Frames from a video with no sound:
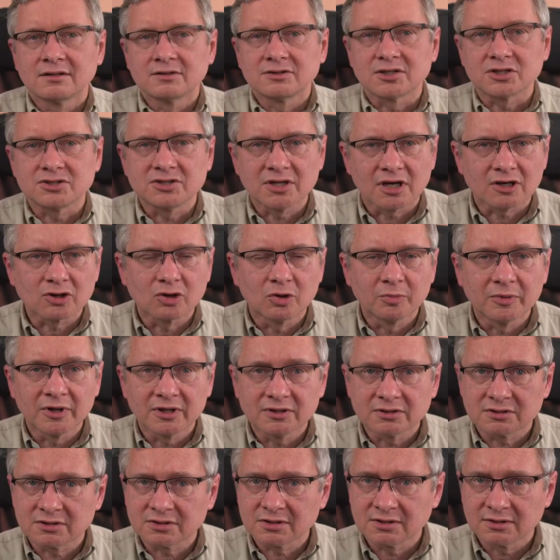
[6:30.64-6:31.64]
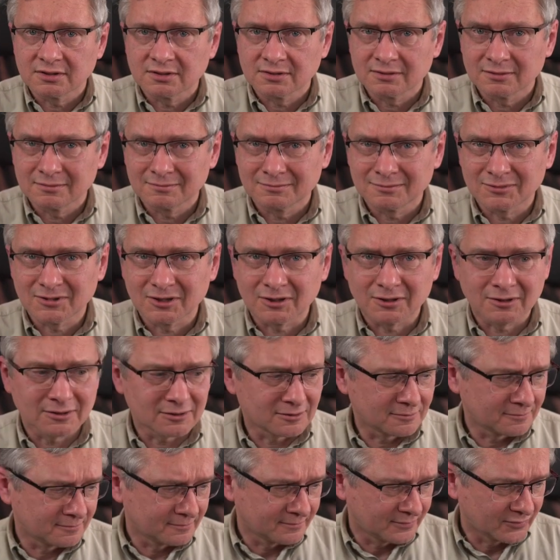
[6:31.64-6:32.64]
Trzeci argument
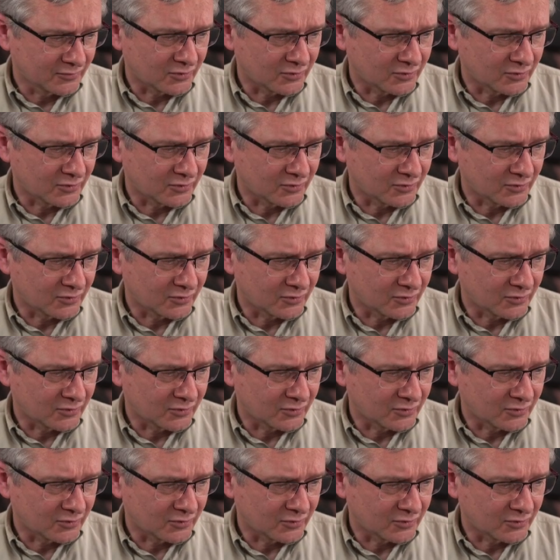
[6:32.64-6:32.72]
to,